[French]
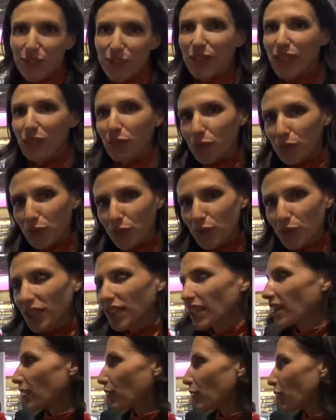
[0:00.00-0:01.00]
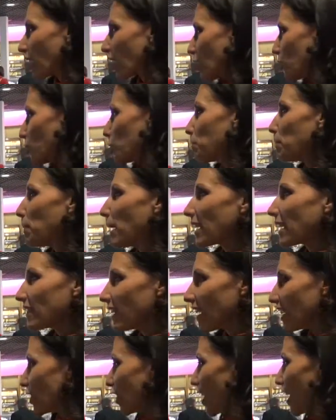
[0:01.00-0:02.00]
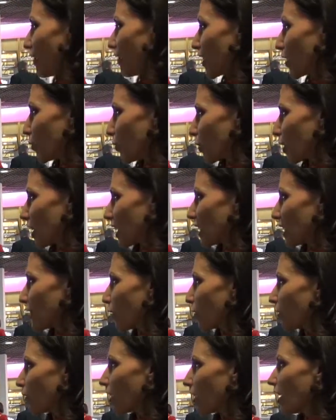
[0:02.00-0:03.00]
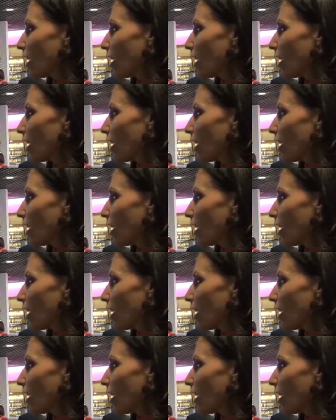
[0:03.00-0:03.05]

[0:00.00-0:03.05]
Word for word: Nous avons voulu créer un vrai lieu de partage avec nos clients.